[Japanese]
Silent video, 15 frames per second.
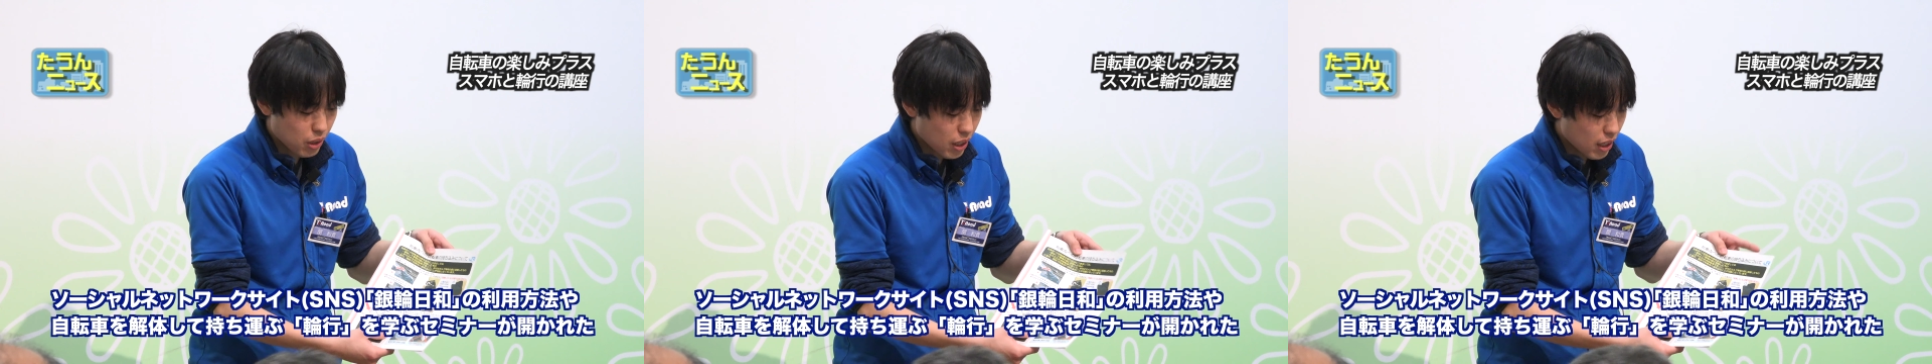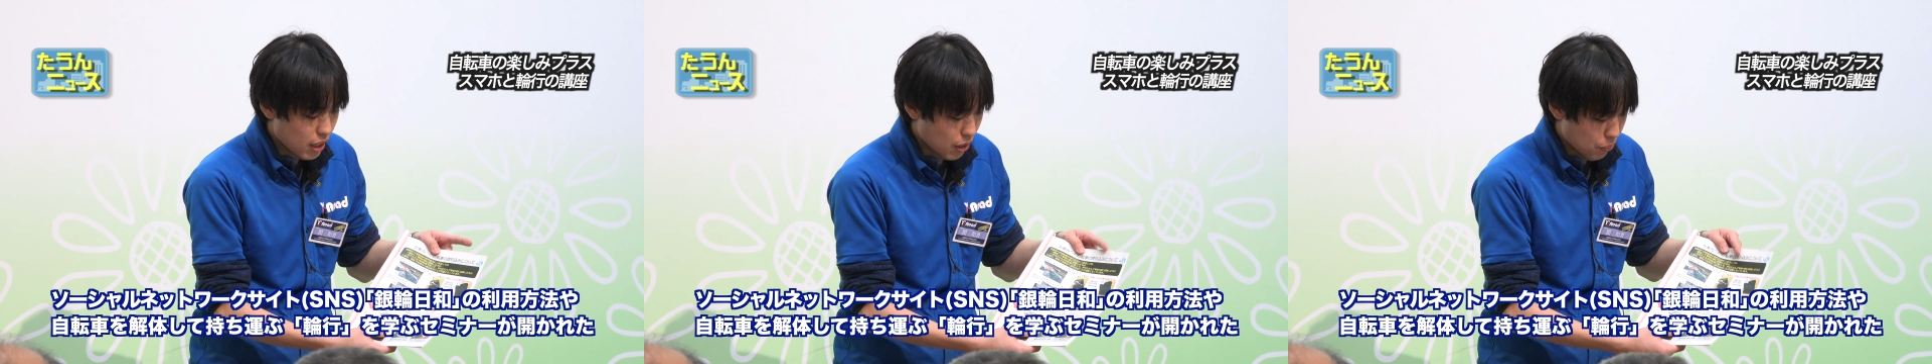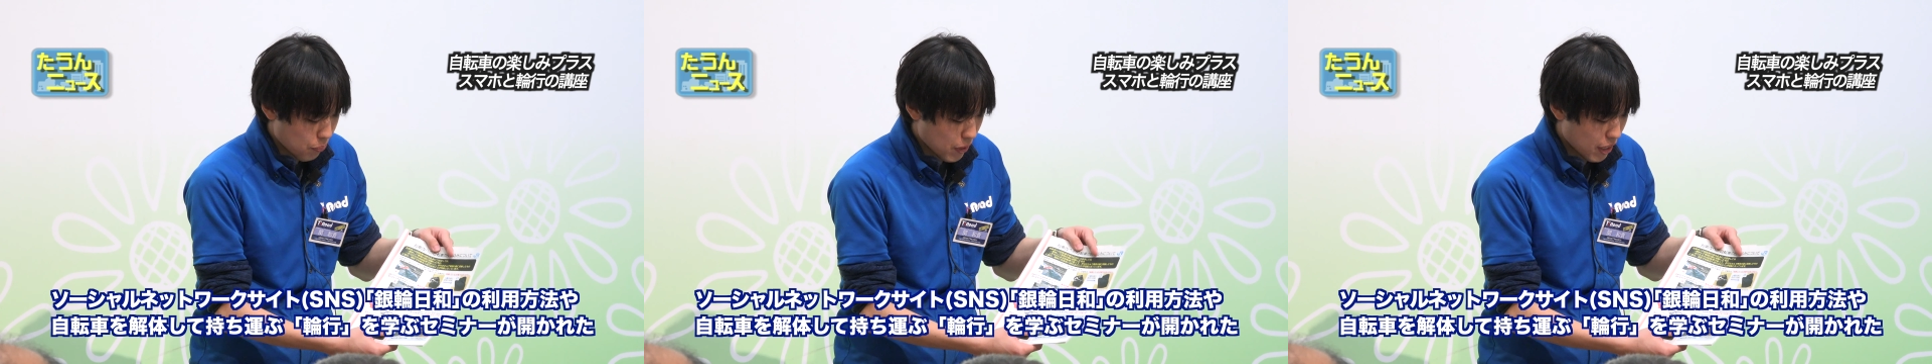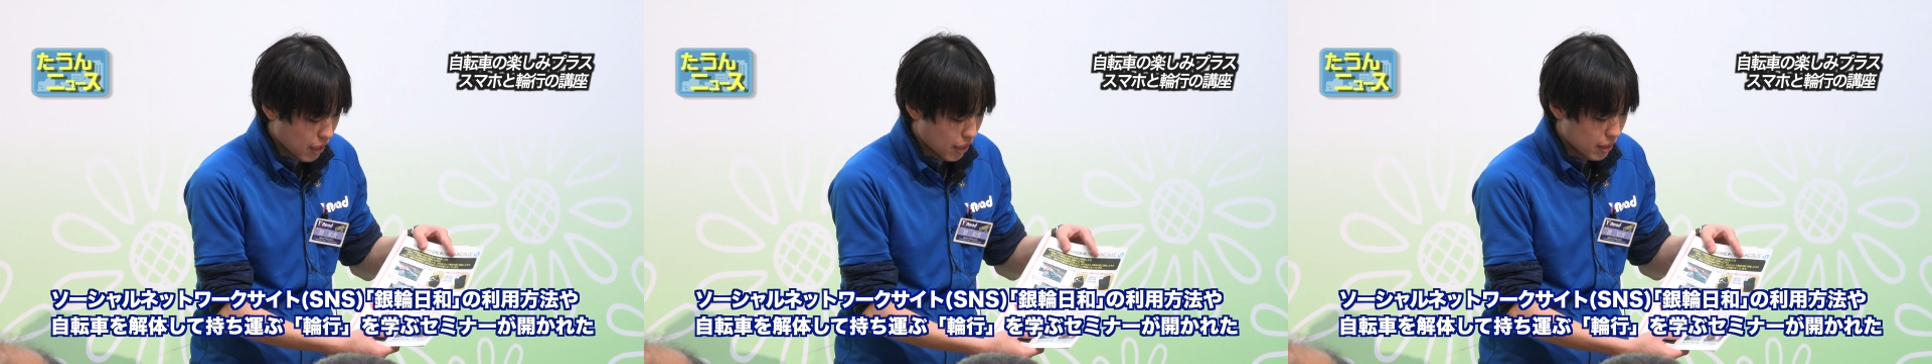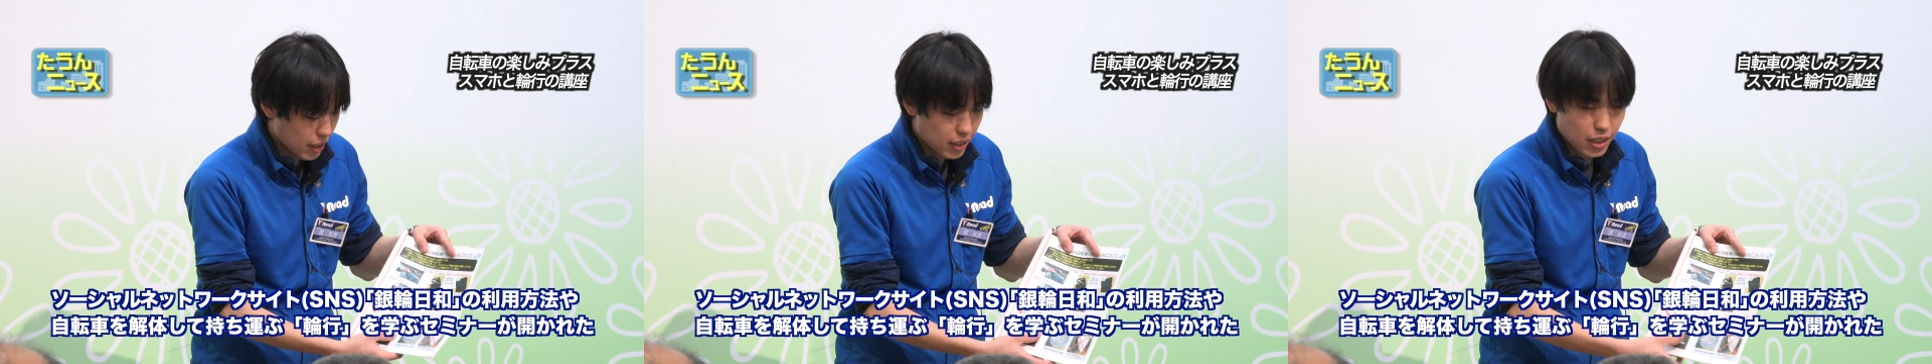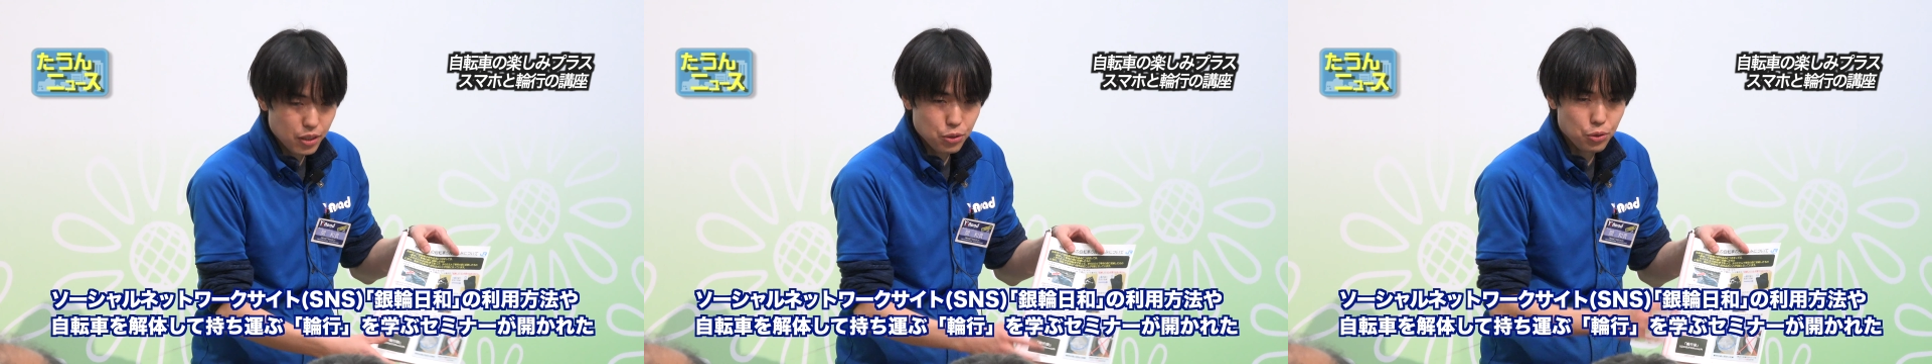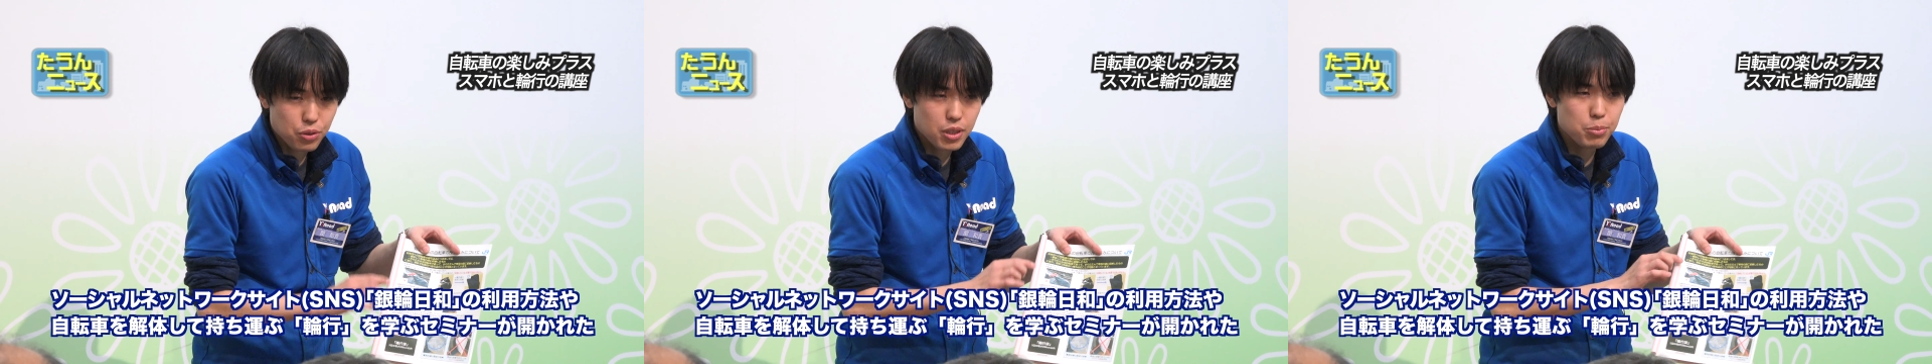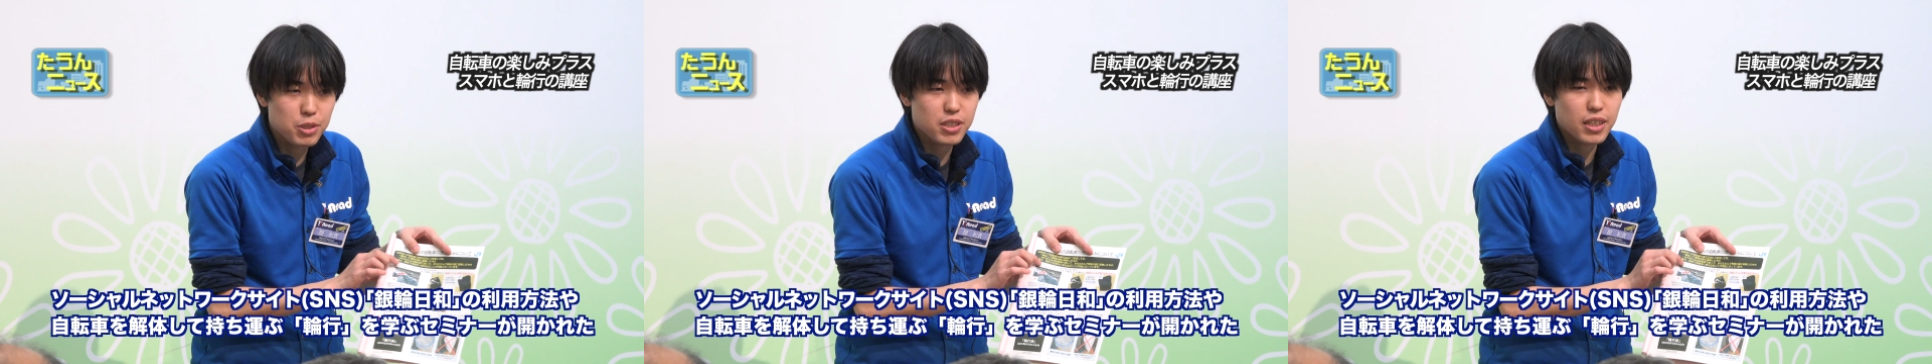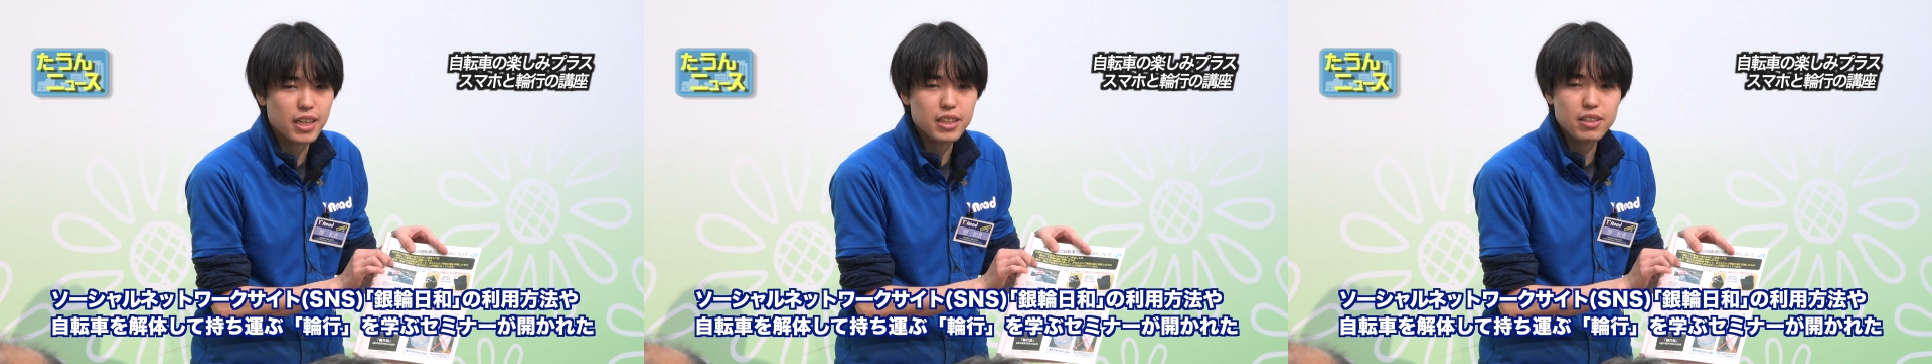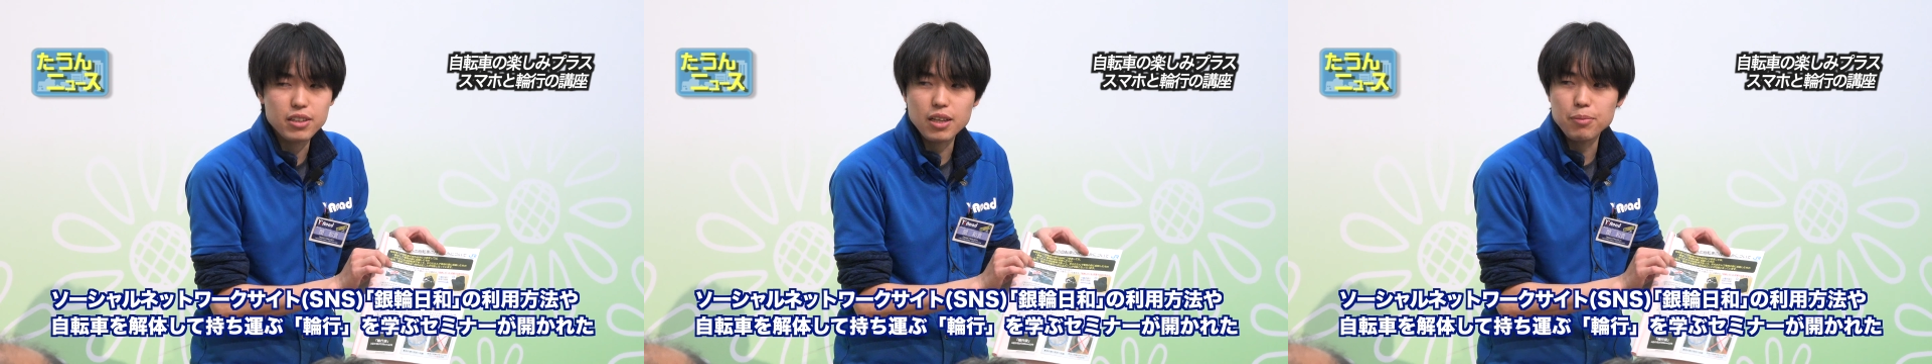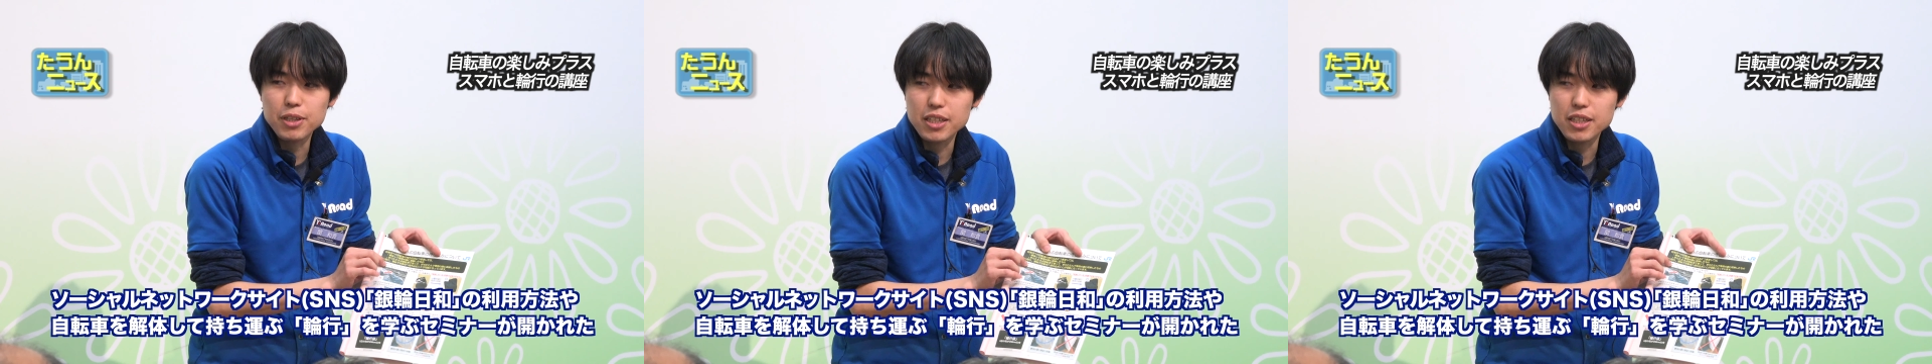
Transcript: 体して持ち運ぶ林行の